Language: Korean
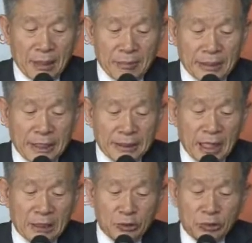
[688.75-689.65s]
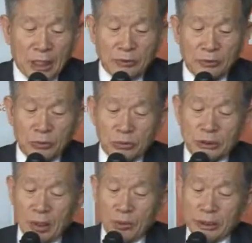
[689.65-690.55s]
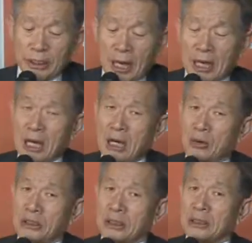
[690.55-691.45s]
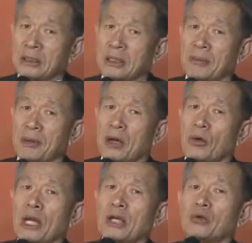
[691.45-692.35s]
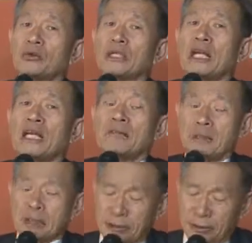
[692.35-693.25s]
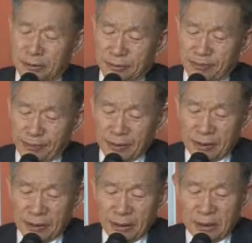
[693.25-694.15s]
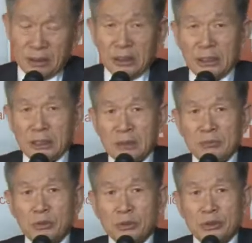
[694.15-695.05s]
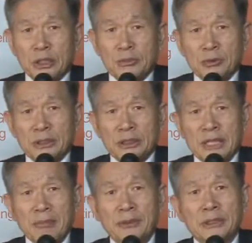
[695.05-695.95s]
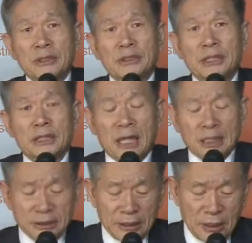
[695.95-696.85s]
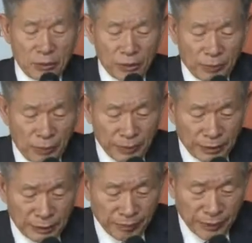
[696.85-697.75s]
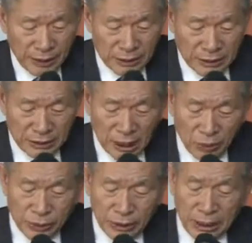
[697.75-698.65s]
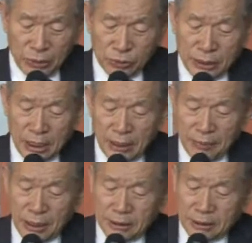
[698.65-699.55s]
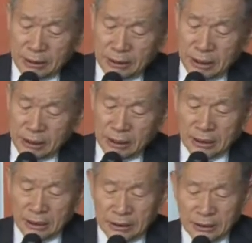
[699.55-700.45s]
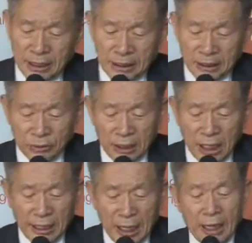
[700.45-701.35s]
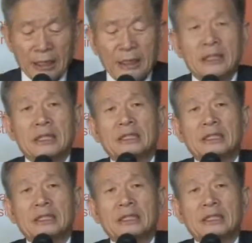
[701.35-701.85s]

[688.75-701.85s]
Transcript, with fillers: 담에색 탈출한 후 사울이 향한 곳이 바로 에루살렘이었습니다 26절부터 30절까지 내용을 보면은 사울이 예루살렘에 가서 제자들을 사귀고자 하나